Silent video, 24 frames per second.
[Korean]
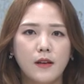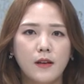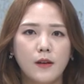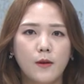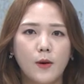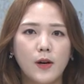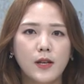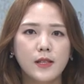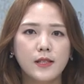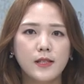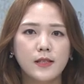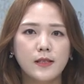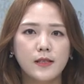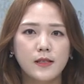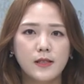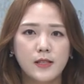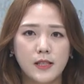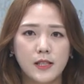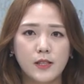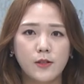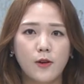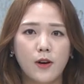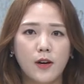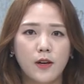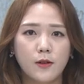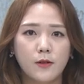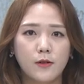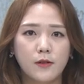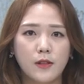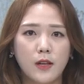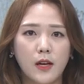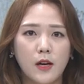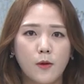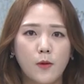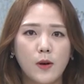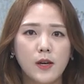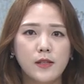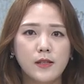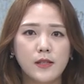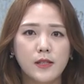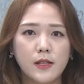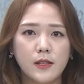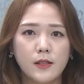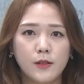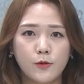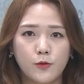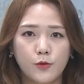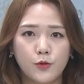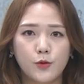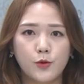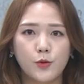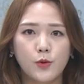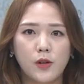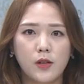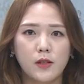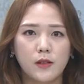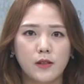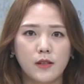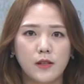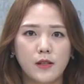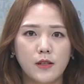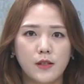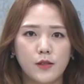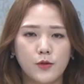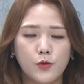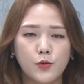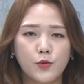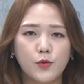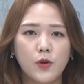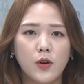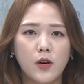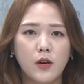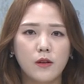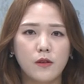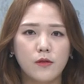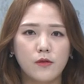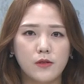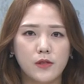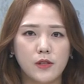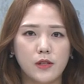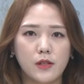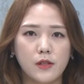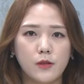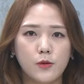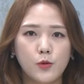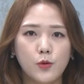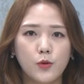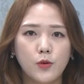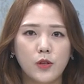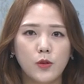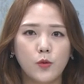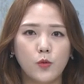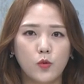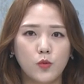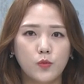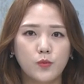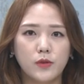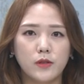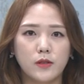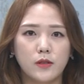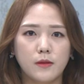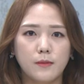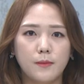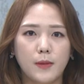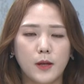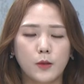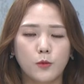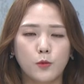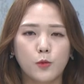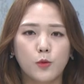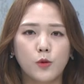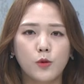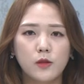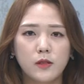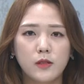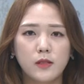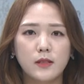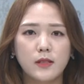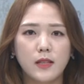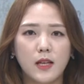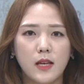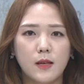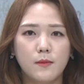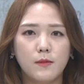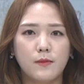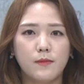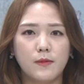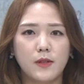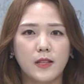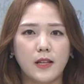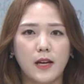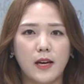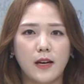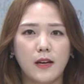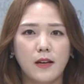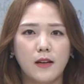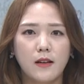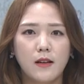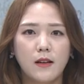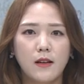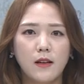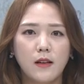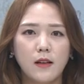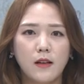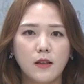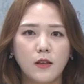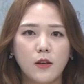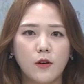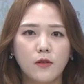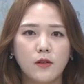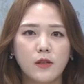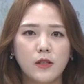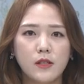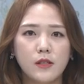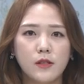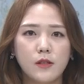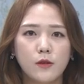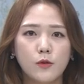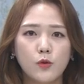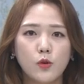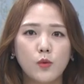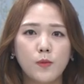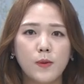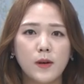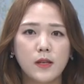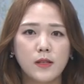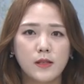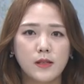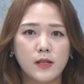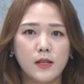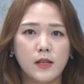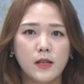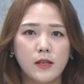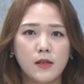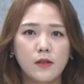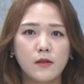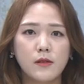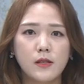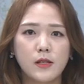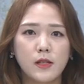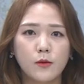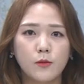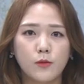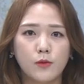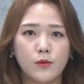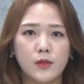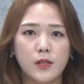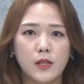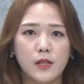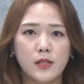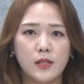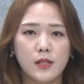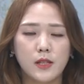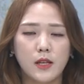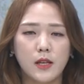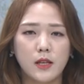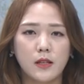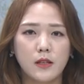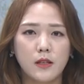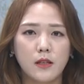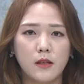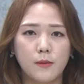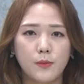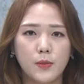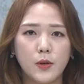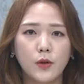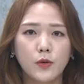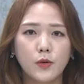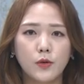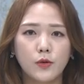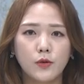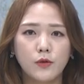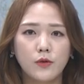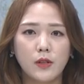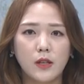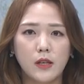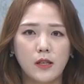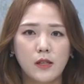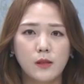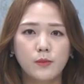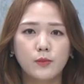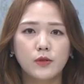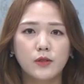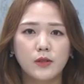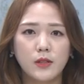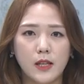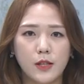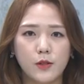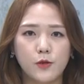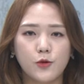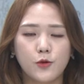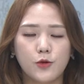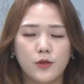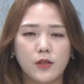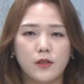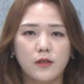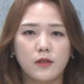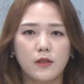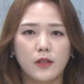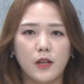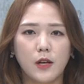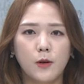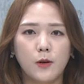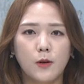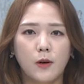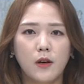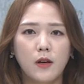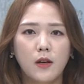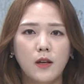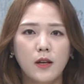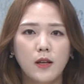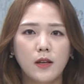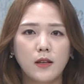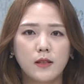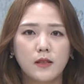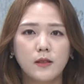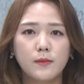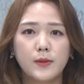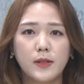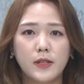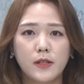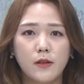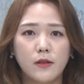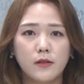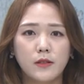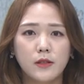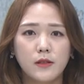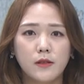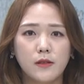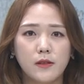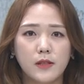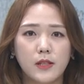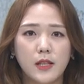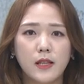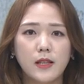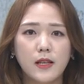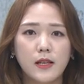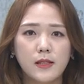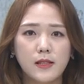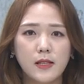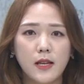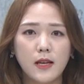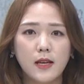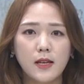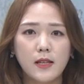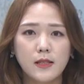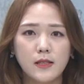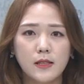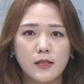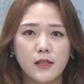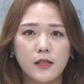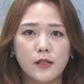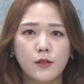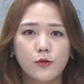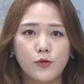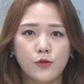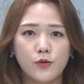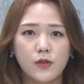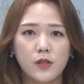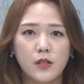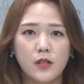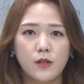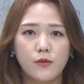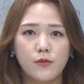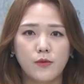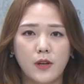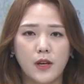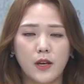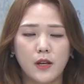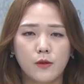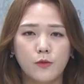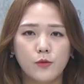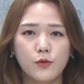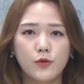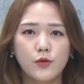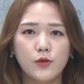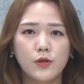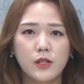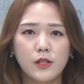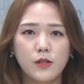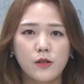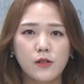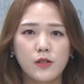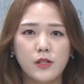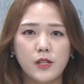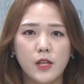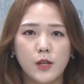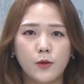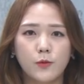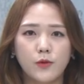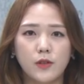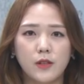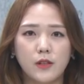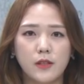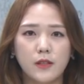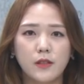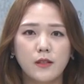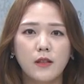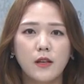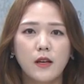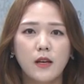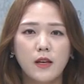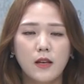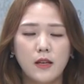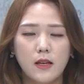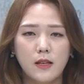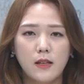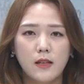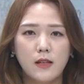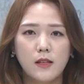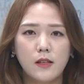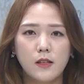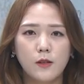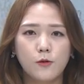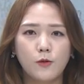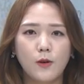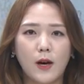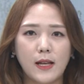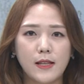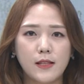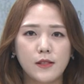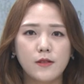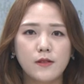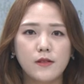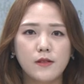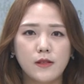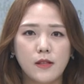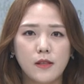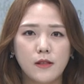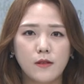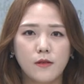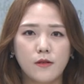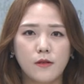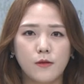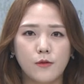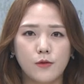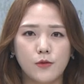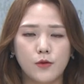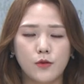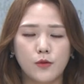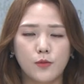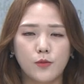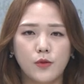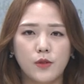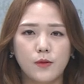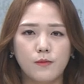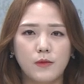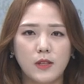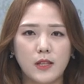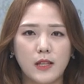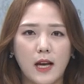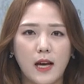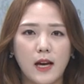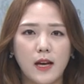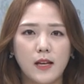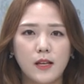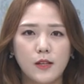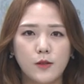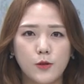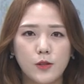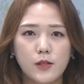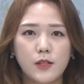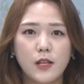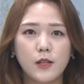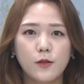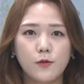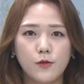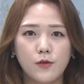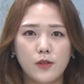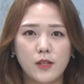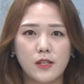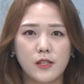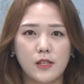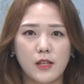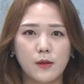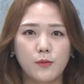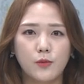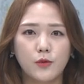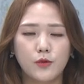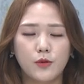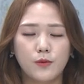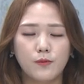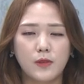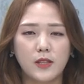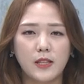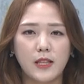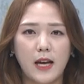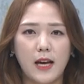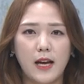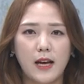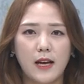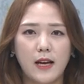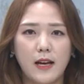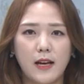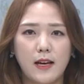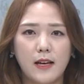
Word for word: 화재를 진화하거나 환자를 구조할 때 중요한 것이 초기 5분, 바로 골든타임입니다. 경기 지역 소방차 현장 도착 시간이 평균 1분 단축됐는데요. 그 비결은 재난 사각지대를 줄이기 위해 꾸준히 설치하고 있는 119 안전센터인 것으로 보입니다. 최창순 기자의 보도입니다.